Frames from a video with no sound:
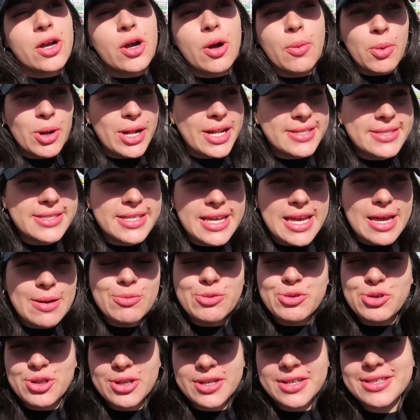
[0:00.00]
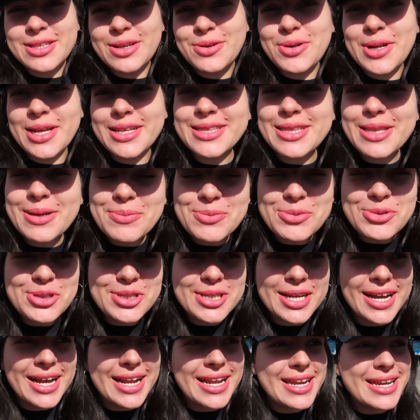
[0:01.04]
Como les dije, mucho restaurante,
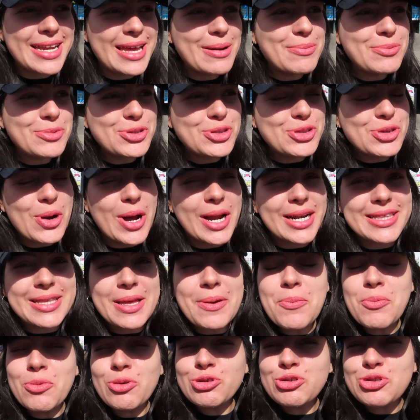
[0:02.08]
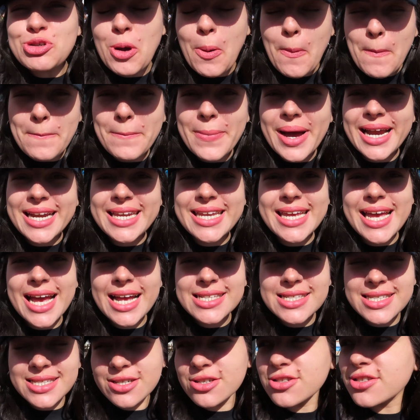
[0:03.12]
mucha galería, mucho arte, mucho
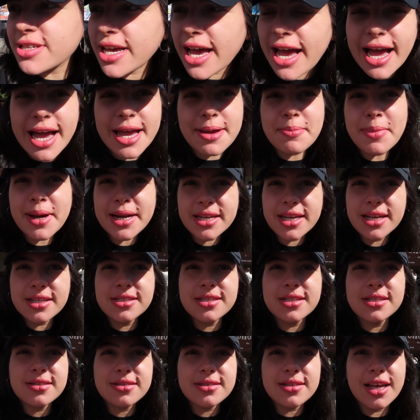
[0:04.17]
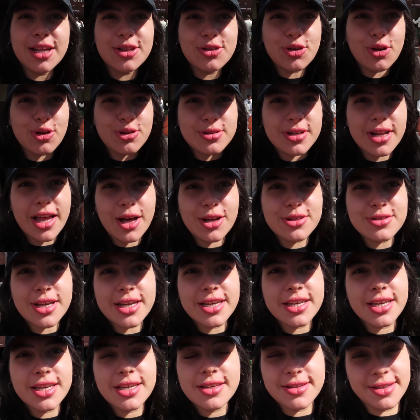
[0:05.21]
mariachi, o sea, hay mariachis en todos lados
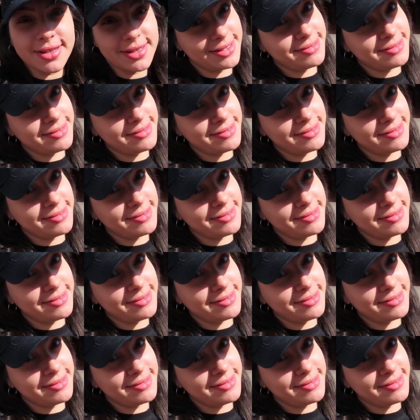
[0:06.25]
aquí.